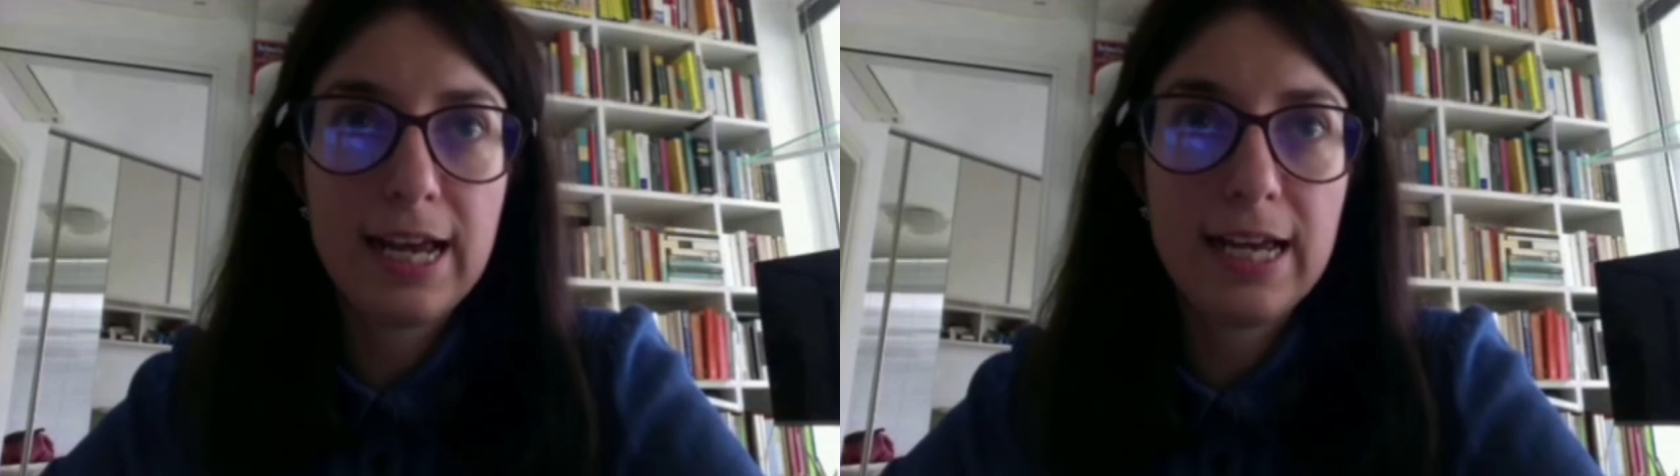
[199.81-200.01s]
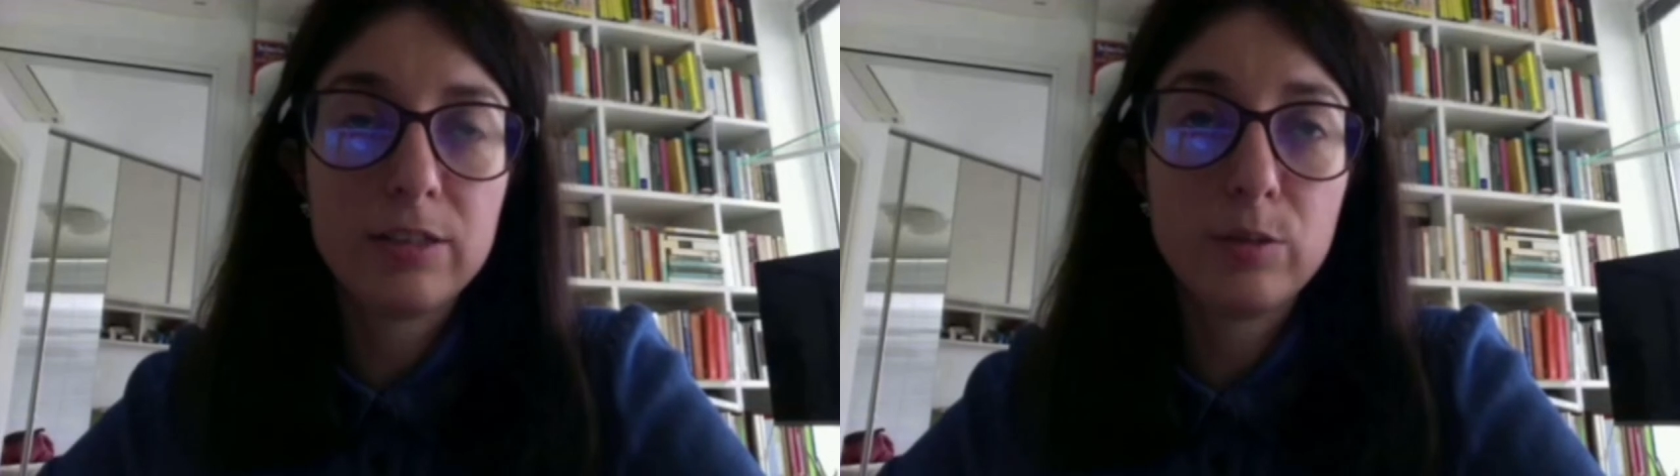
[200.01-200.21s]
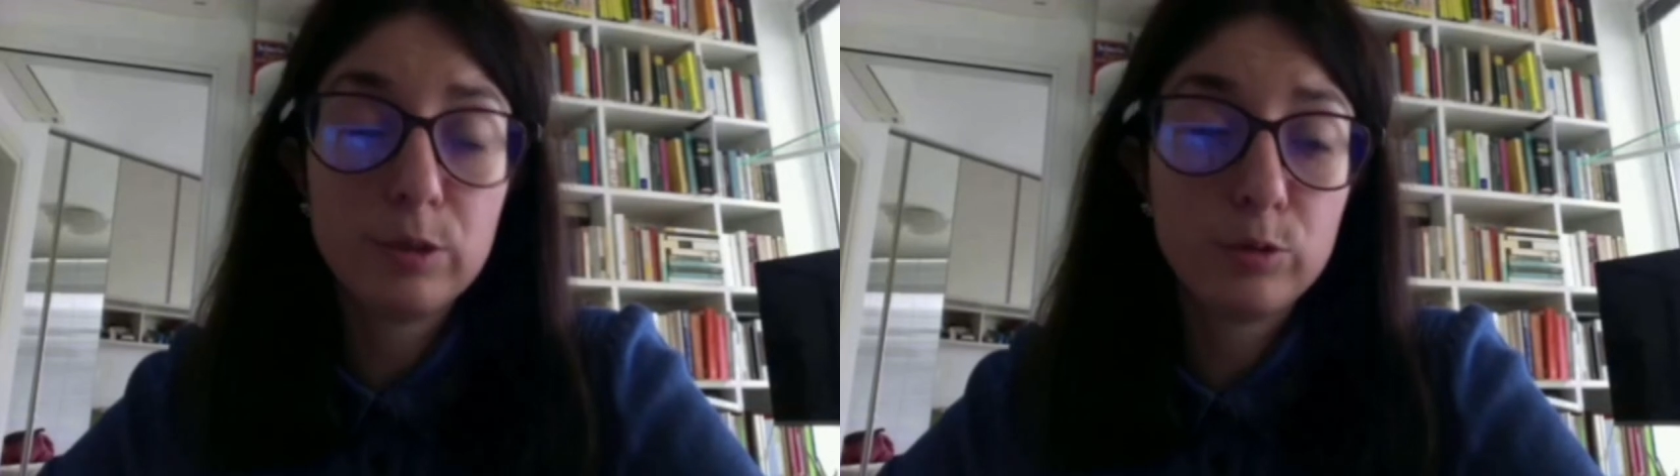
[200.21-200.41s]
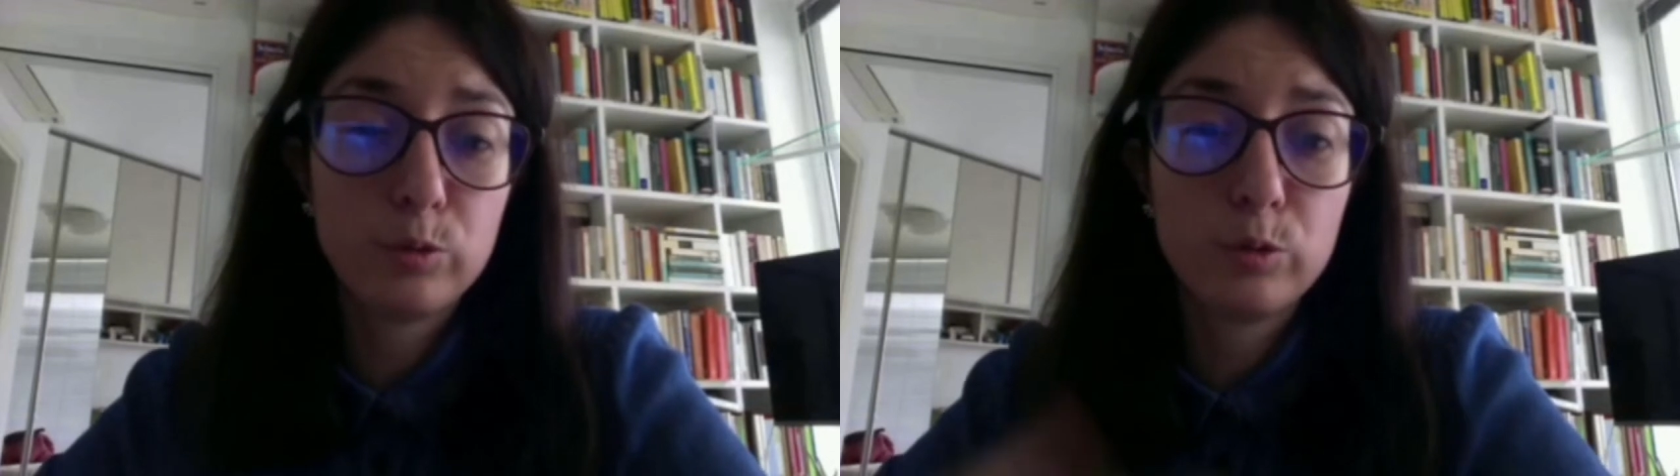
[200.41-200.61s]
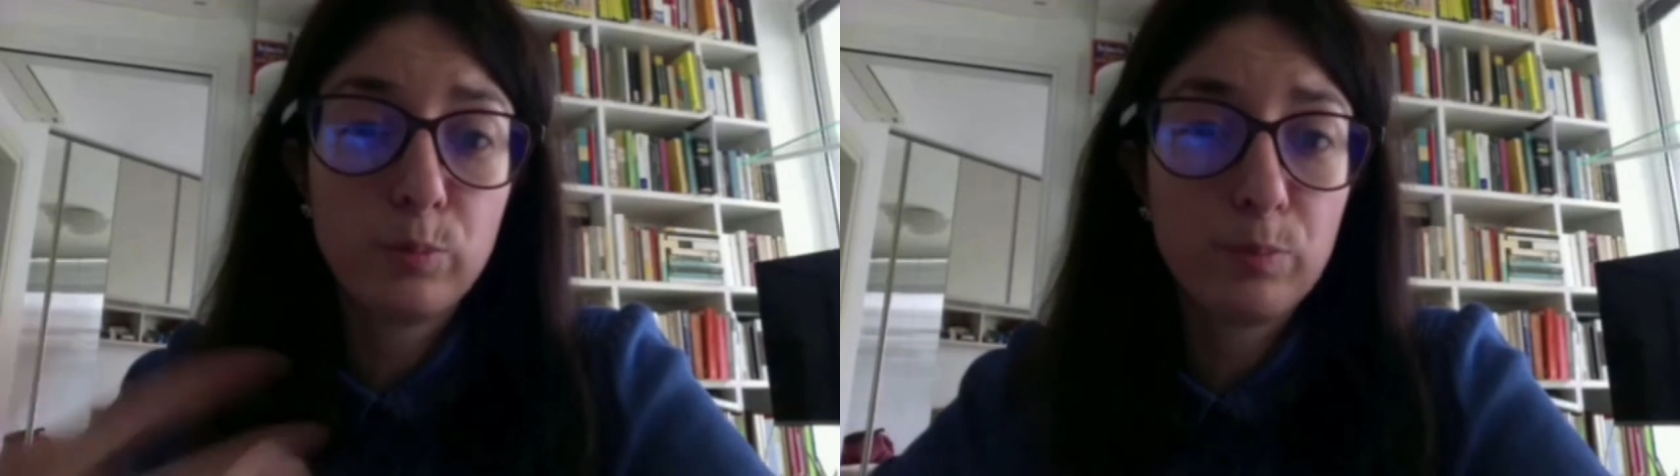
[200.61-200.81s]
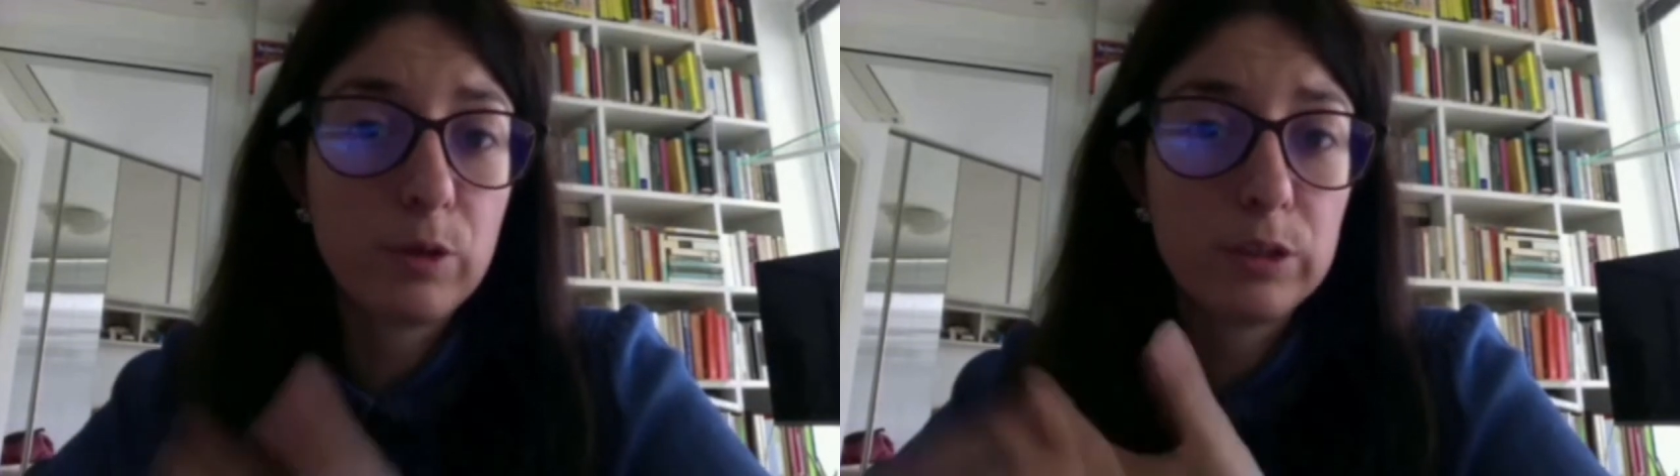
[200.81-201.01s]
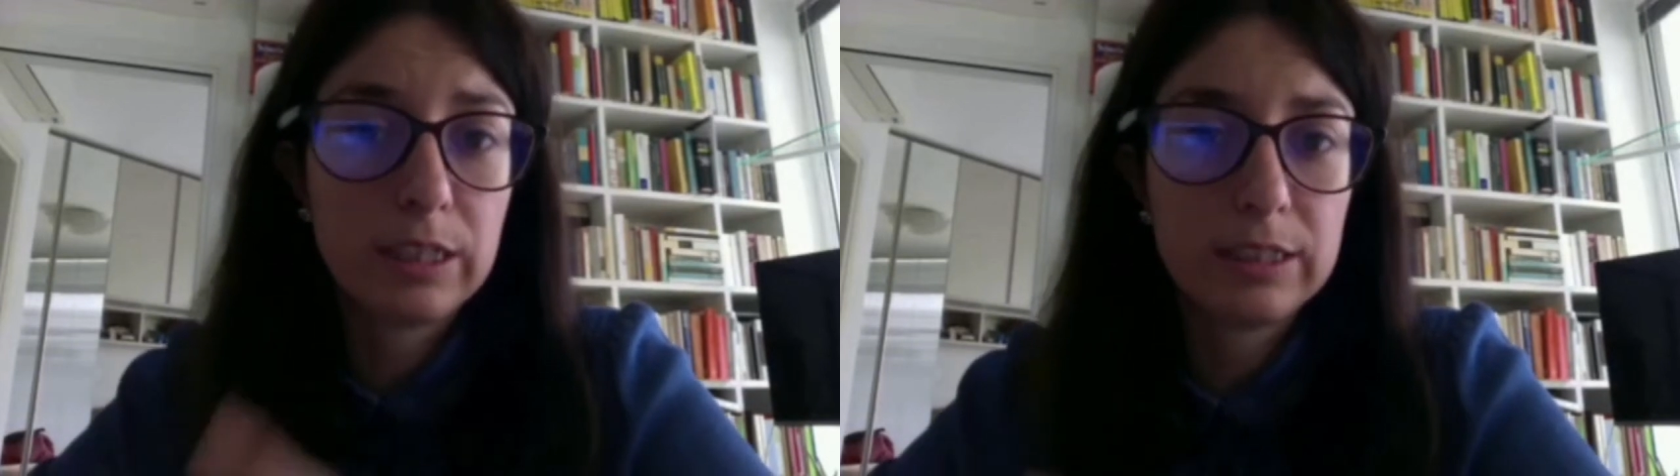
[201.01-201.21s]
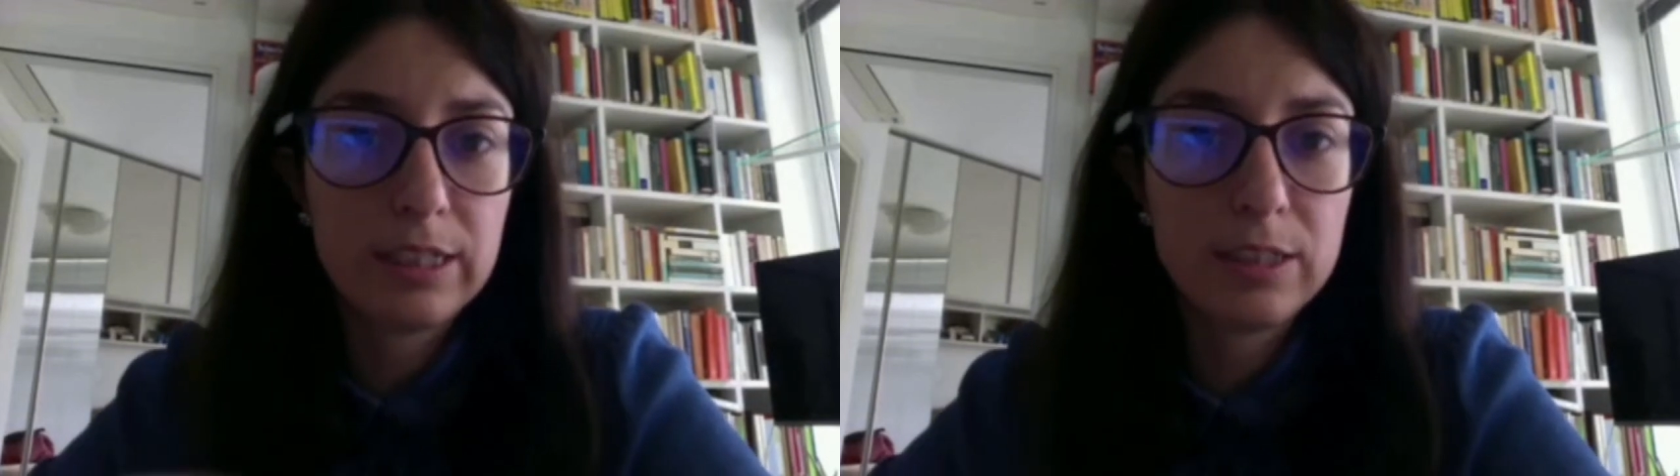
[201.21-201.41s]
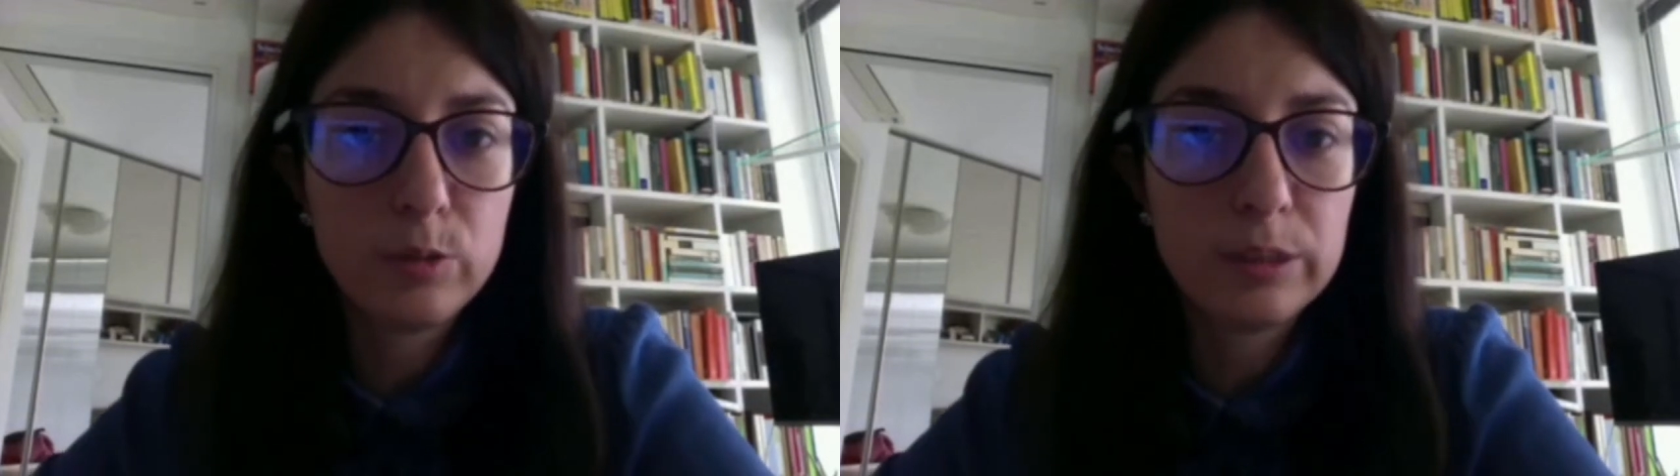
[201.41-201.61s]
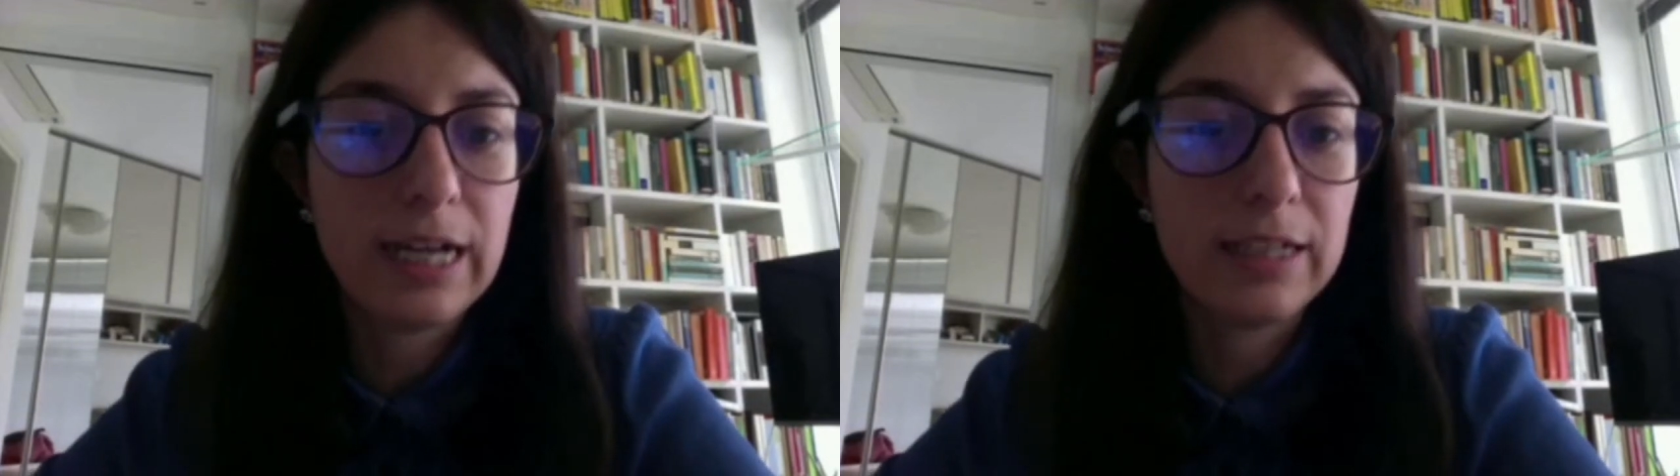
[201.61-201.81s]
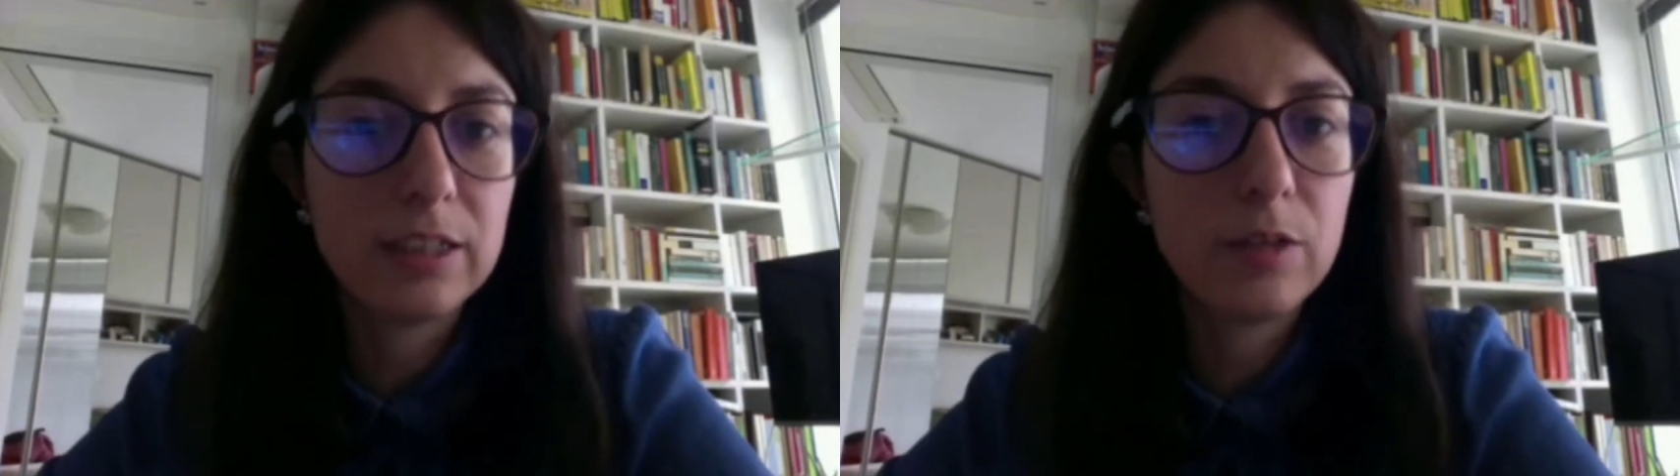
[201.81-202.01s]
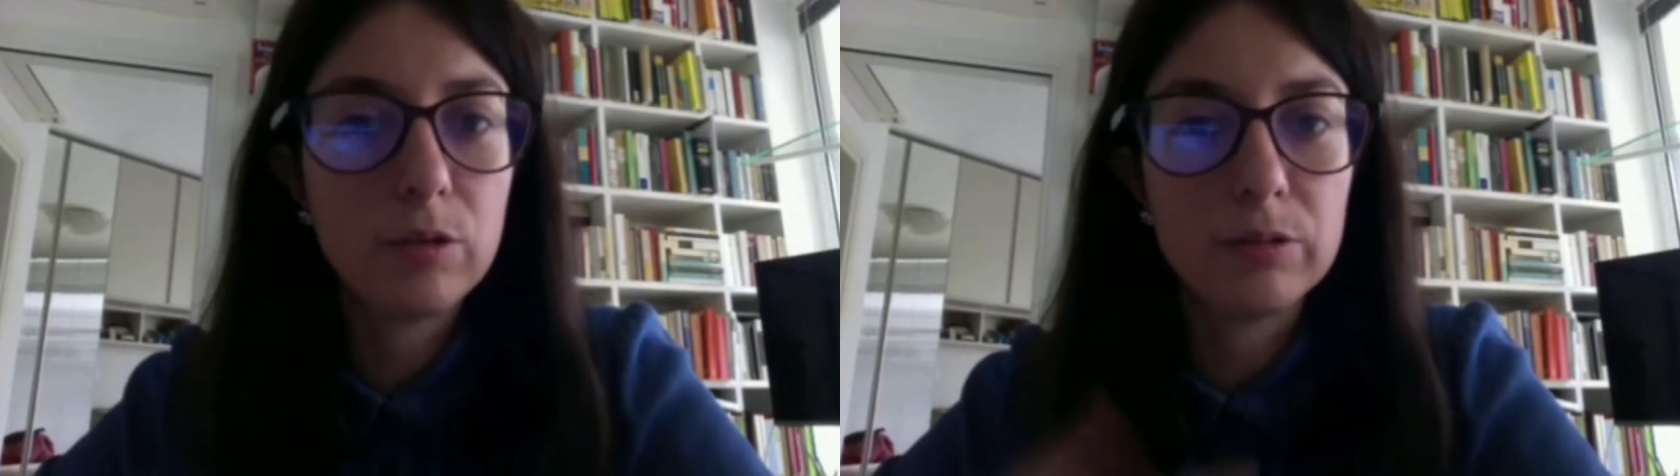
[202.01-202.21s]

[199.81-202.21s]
e soprattutto portano a dei risultati